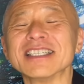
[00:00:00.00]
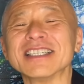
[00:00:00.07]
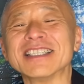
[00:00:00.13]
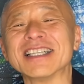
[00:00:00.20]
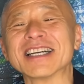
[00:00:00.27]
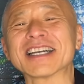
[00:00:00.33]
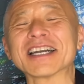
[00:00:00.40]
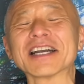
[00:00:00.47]

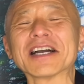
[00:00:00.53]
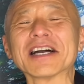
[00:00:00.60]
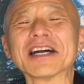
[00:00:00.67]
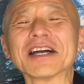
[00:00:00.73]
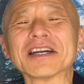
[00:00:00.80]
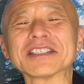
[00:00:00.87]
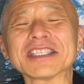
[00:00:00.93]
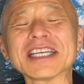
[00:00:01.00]
なん
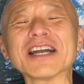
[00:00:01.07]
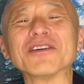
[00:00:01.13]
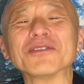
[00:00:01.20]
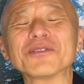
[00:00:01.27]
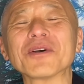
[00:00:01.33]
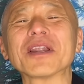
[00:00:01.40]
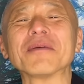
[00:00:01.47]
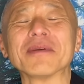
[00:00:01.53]
か違う
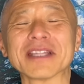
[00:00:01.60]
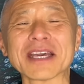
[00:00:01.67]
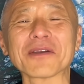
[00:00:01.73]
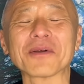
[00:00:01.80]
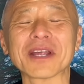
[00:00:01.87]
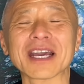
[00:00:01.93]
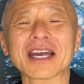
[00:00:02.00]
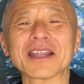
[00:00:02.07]
ドラマで、
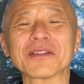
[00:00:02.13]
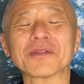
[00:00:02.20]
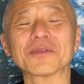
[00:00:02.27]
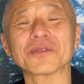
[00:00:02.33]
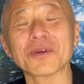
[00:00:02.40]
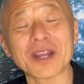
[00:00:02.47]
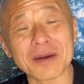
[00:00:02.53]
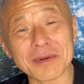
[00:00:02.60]
これからの
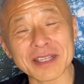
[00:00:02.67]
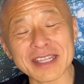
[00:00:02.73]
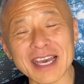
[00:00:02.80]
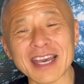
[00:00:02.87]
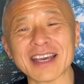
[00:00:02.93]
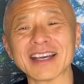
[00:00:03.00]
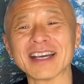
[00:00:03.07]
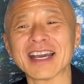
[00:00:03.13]
ドラマ
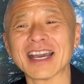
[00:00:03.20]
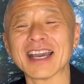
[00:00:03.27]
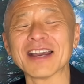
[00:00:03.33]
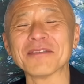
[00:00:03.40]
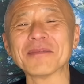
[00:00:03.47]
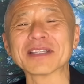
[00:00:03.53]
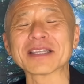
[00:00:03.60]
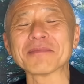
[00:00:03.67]
で、
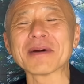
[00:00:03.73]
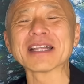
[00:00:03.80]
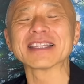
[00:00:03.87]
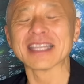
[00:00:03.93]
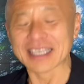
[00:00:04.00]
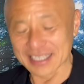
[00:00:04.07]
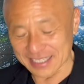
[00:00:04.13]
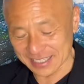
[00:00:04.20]
えー、また抜
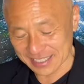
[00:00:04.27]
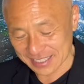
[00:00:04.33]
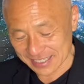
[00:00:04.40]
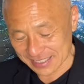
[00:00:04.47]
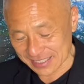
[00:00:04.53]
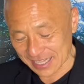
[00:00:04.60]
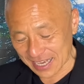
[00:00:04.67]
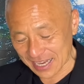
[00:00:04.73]
擢
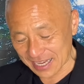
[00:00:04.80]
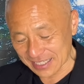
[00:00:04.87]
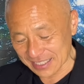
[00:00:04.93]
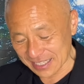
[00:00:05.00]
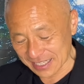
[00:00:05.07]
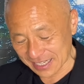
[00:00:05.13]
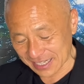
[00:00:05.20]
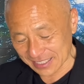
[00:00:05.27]
してい
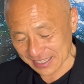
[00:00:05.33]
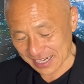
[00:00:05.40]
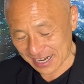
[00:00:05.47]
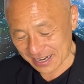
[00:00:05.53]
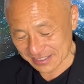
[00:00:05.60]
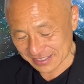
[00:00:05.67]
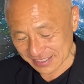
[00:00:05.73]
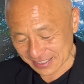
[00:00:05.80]
ただけた
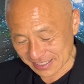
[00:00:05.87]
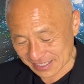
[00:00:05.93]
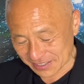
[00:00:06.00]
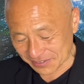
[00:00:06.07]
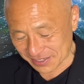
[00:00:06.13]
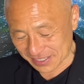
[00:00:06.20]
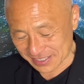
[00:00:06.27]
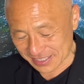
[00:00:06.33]
ら嬉